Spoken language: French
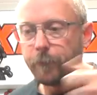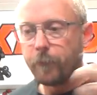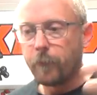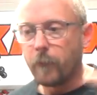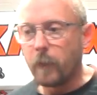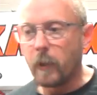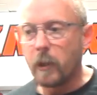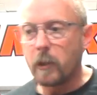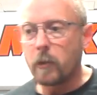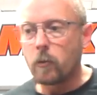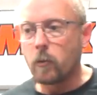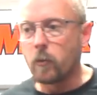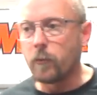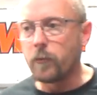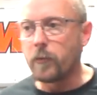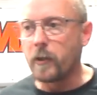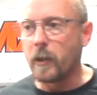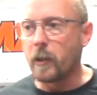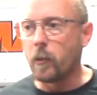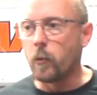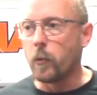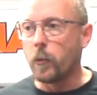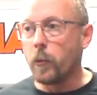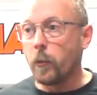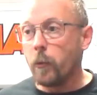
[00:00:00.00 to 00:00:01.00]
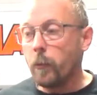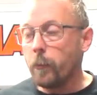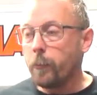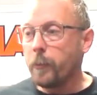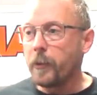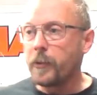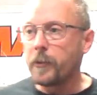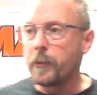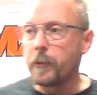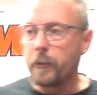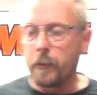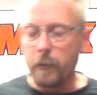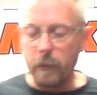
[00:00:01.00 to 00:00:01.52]
Moi, je trouve ça couillon
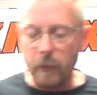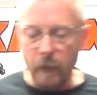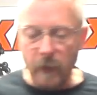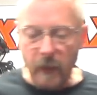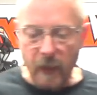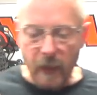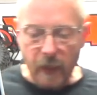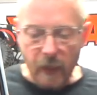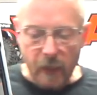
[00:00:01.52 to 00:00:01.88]
parce que